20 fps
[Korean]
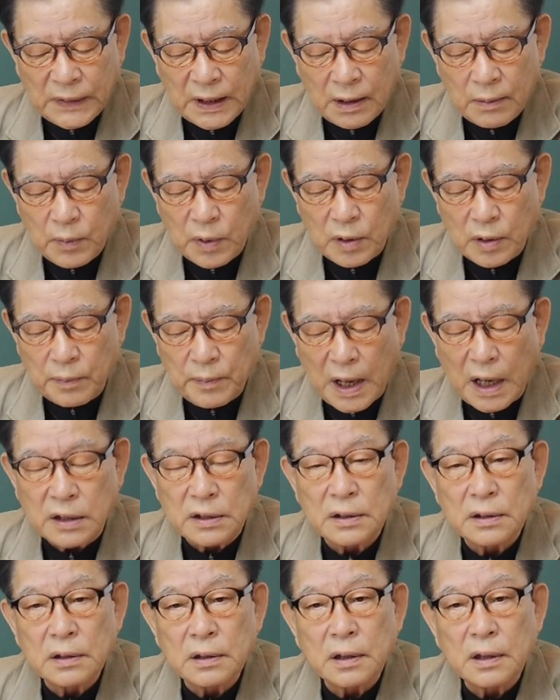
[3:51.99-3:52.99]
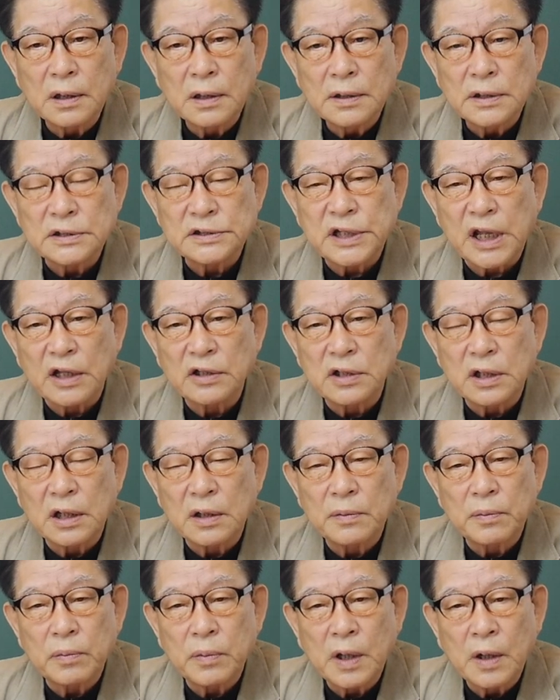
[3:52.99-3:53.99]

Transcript: 뭐 많은 새들이